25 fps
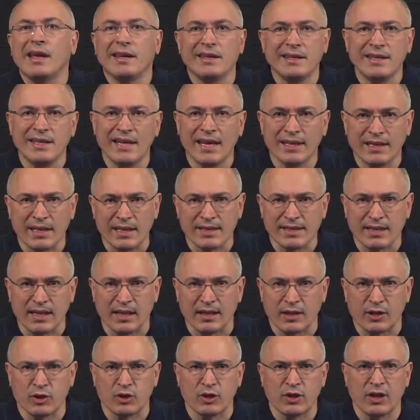
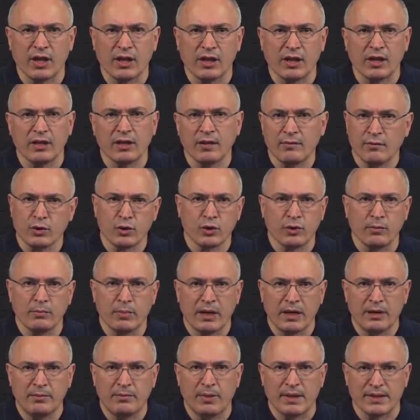недостаточное для того, чтобы
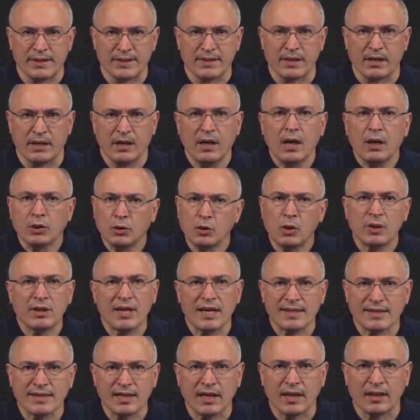отбиться, но
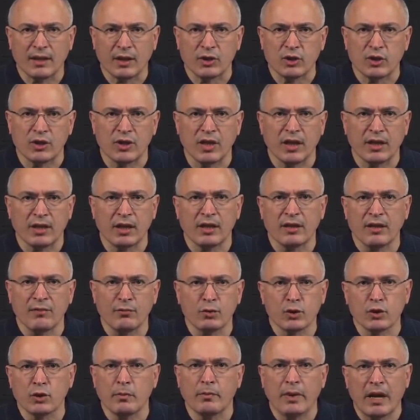достаточное для того,
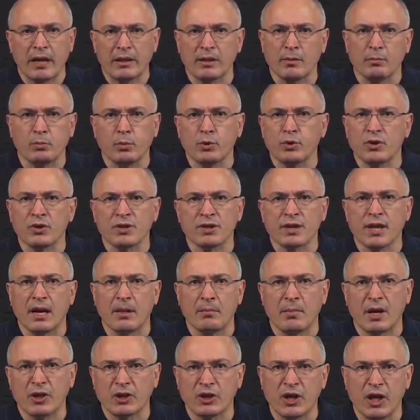чтобы это путинское
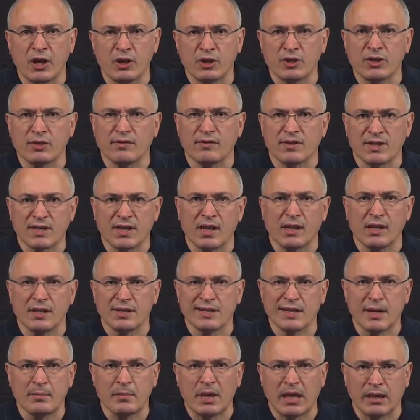мошенничество стало
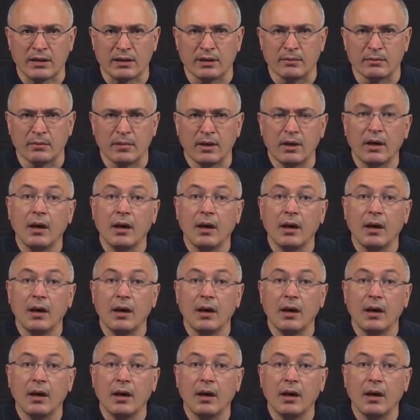заметным.